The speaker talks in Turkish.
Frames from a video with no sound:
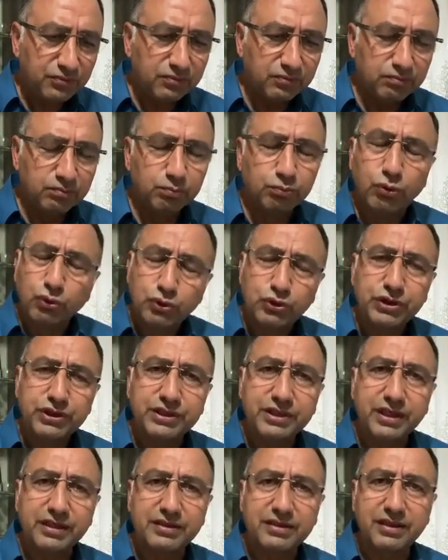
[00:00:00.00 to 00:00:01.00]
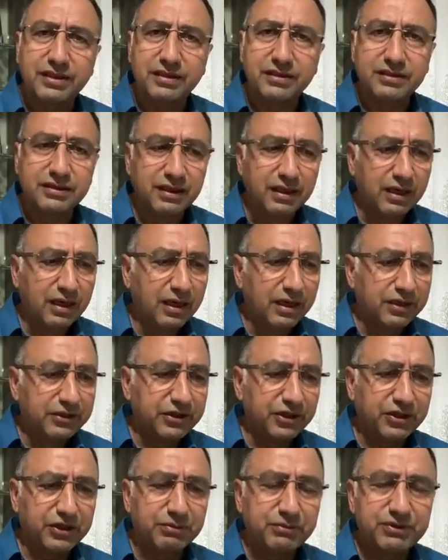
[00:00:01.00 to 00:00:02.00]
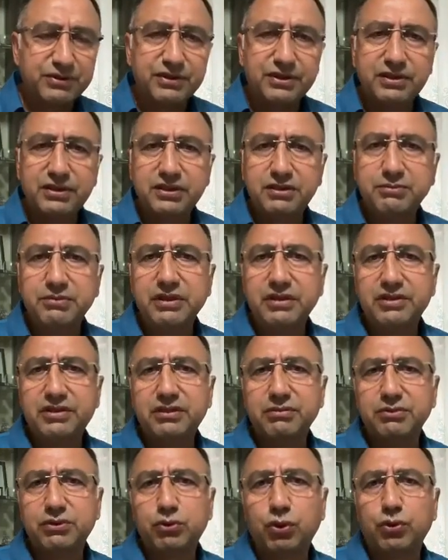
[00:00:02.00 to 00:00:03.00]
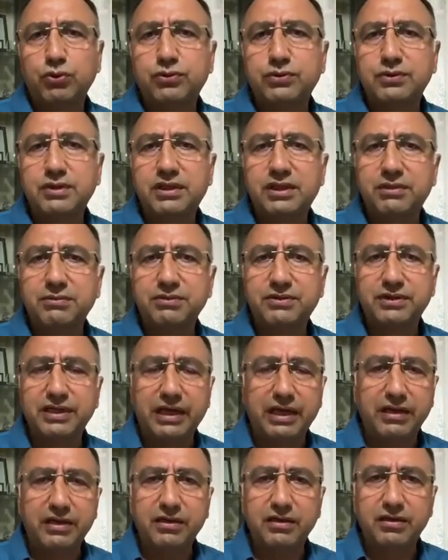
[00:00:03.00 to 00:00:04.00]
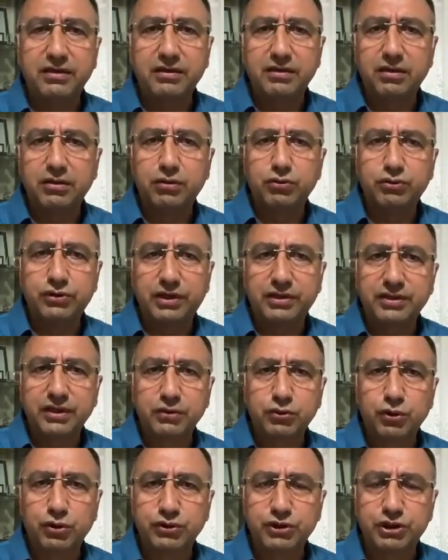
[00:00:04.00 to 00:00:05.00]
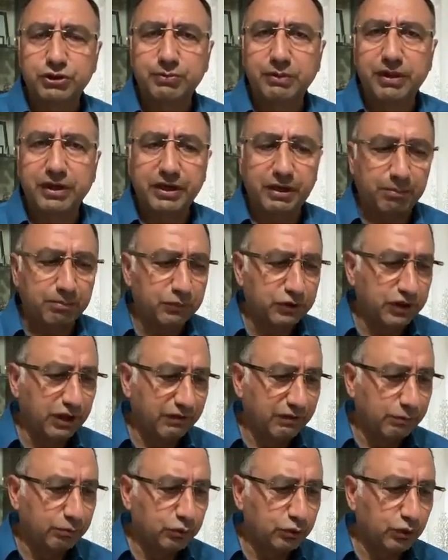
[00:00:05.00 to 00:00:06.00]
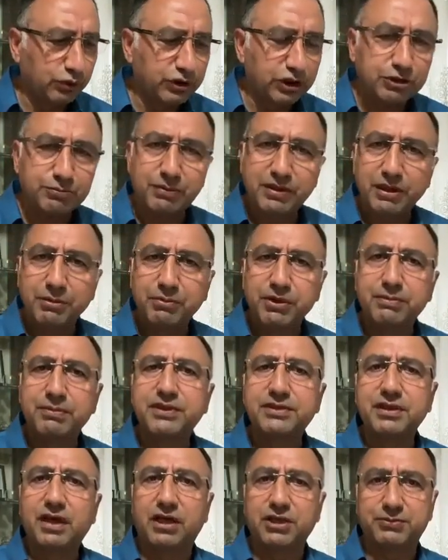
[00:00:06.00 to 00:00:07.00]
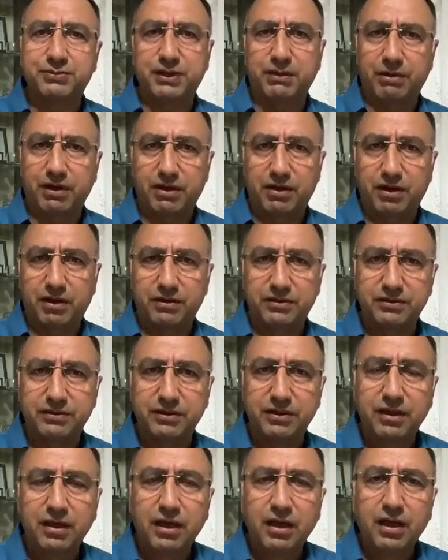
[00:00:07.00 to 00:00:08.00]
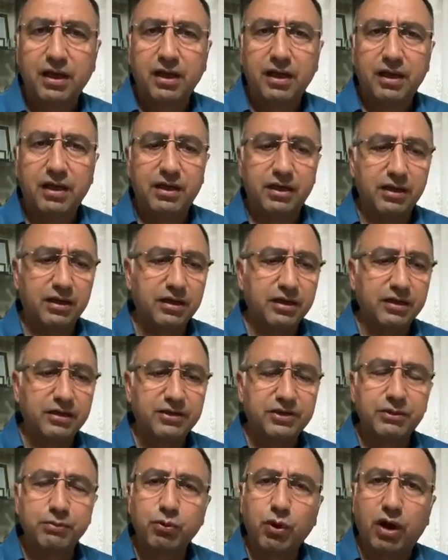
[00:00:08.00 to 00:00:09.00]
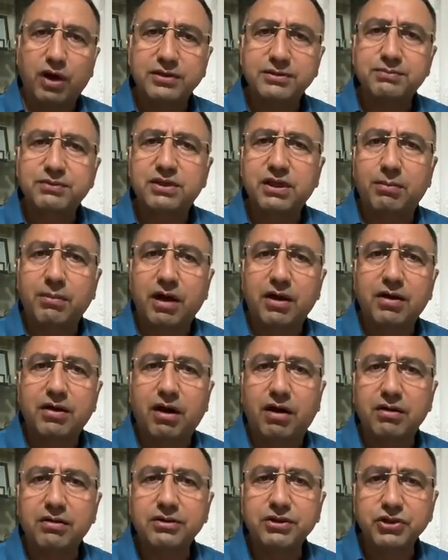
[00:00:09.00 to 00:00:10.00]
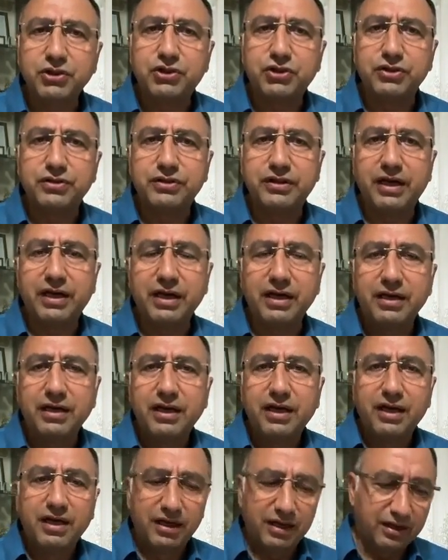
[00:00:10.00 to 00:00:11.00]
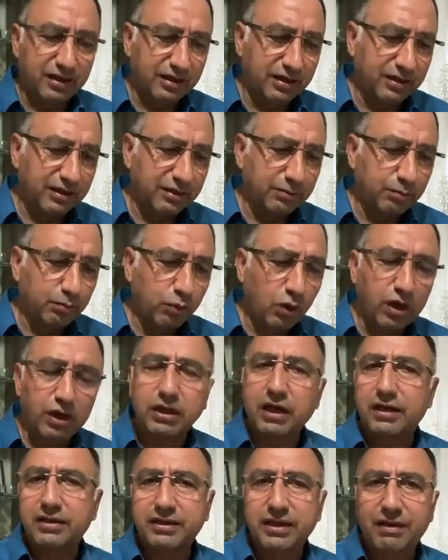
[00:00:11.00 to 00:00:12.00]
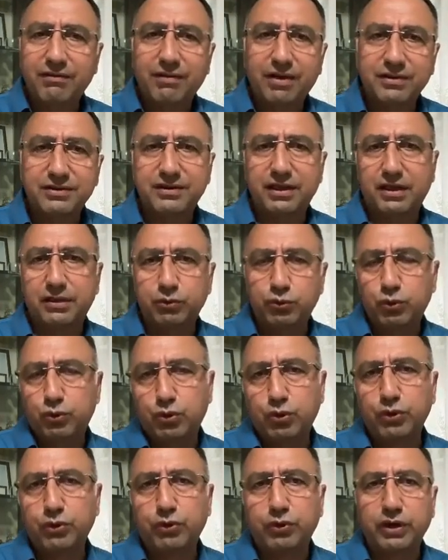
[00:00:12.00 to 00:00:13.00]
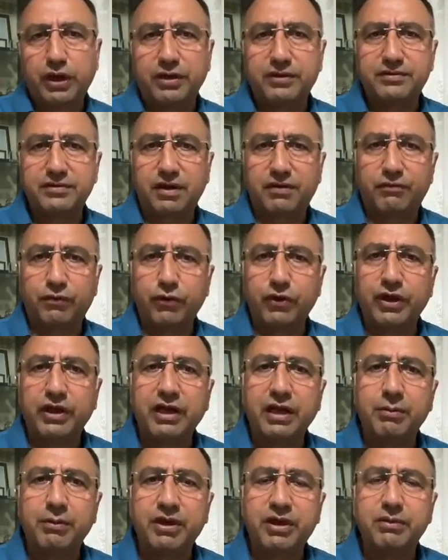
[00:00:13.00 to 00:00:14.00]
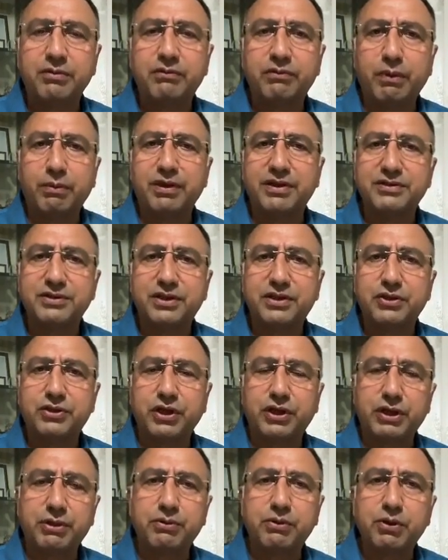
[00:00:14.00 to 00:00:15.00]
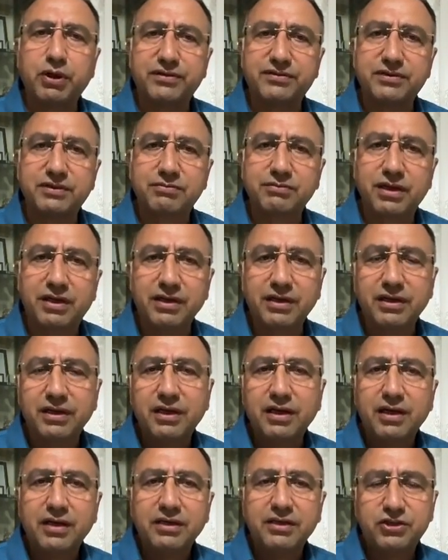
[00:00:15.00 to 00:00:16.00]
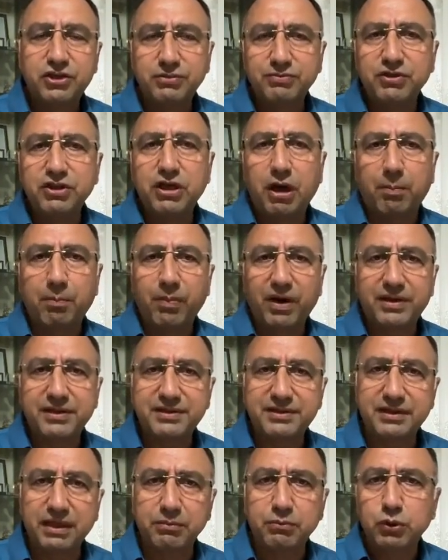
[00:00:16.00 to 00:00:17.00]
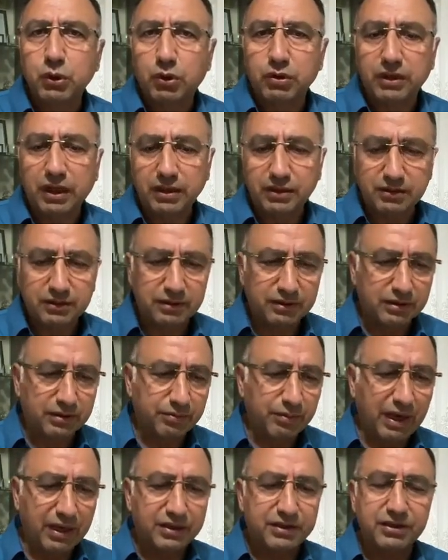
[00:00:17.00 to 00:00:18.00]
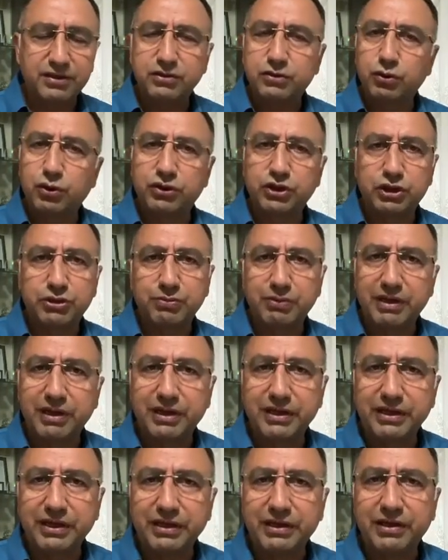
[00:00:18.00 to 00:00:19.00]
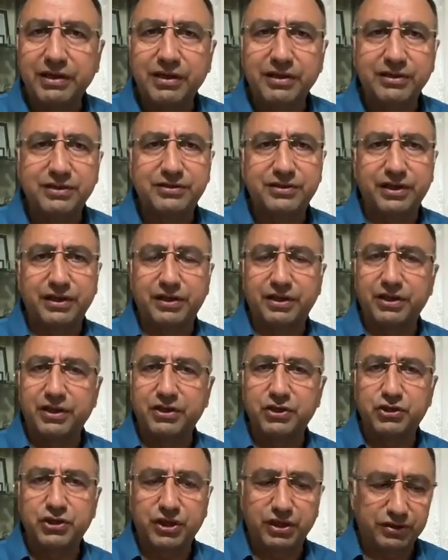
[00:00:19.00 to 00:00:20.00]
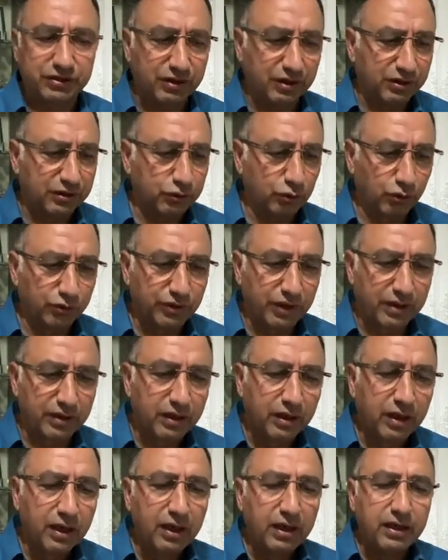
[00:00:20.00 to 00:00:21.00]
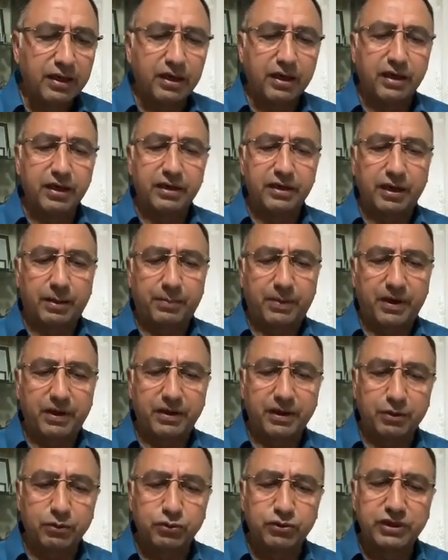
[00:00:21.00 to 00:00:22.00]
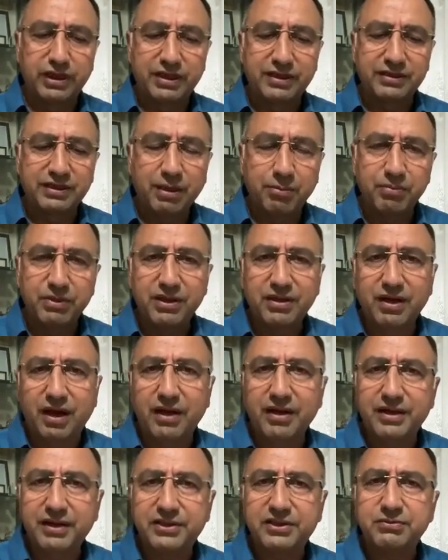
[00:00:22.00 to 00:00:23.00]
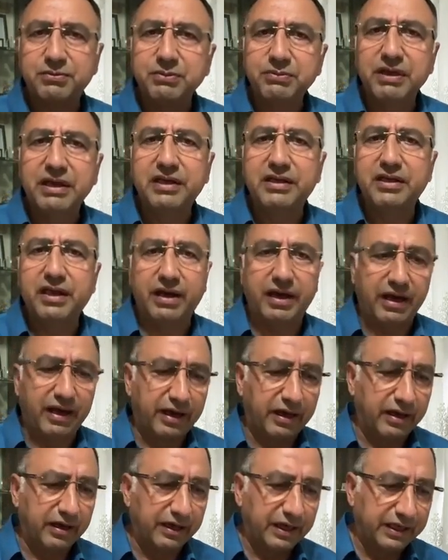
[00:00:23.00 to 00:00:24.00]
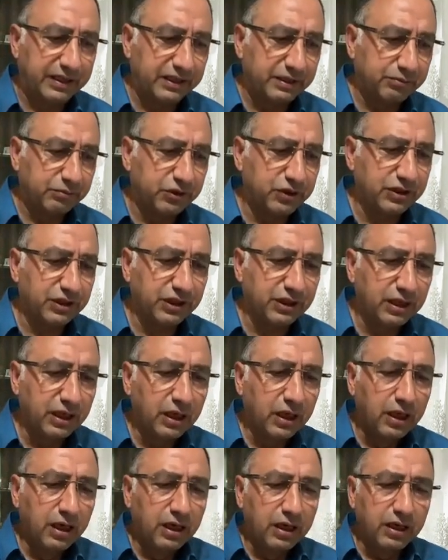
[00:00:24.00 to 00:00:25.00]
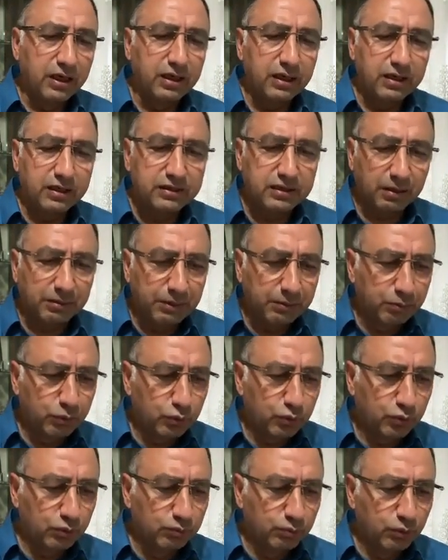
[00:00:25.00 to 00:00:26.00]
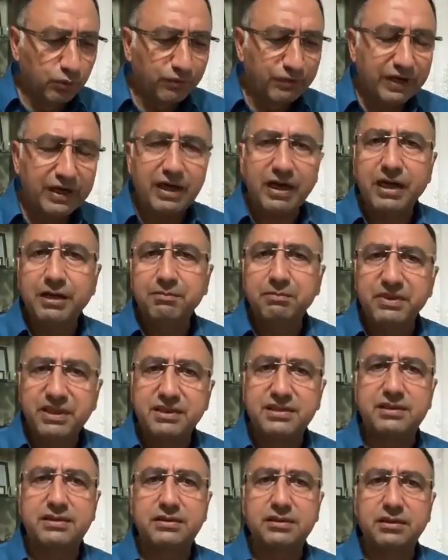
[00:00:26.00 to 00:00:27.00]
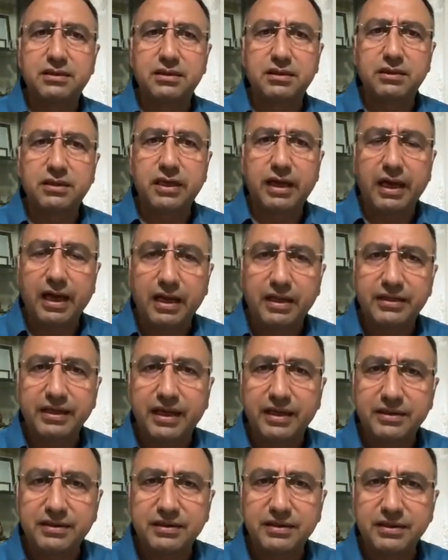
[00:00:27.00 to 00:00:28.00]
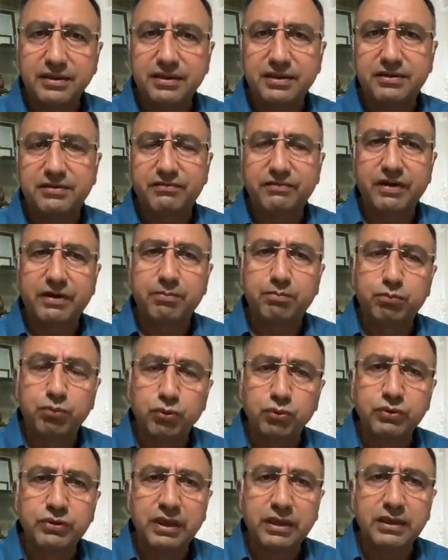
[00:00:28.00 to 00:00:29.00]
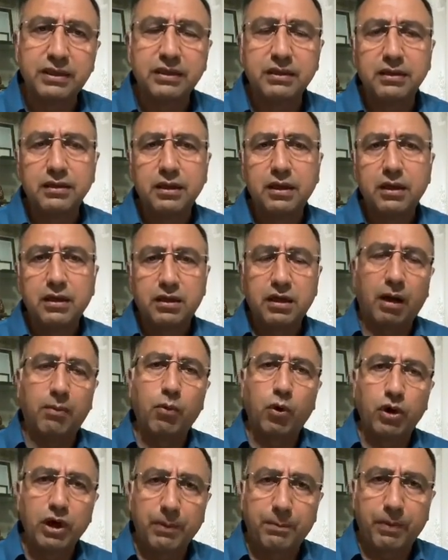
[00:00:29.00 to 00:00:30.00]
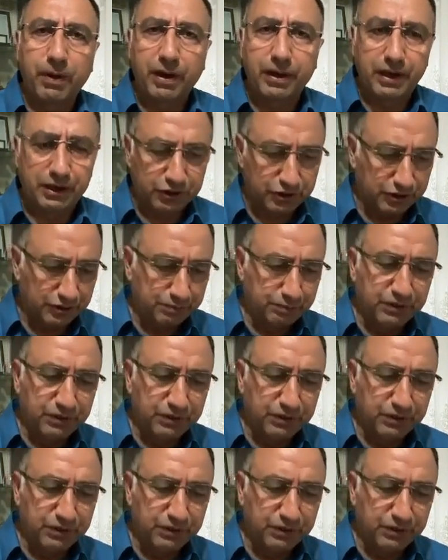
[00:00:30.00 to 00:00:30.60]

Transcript: Bu şirketlerin işte kimisi 20 yıl, kimisi 30 yıl, kimisi 50 yıl e, üzerinden sözleşmeler yapmışlar ve bu sözleşmelerin bitmesine az bir zaman kaldı. Ee, işte bu az bir zaman kaldığı için de e, bu kadar devasa yüklü yani trafo yenileme gibi ve benzeri şey gibi yatırımları şimdi yapmak istemiyorlar. E, belki sözleşmeleri yenilenirse ya da yeni şirketler olursa onlar e, yaparlar üzerinden bir gayri resmi bilgi de e, edinmiştik. E, tabii bütün bu verileri biz e, elde ettik ve bunları kamuoyuyla paylaştık.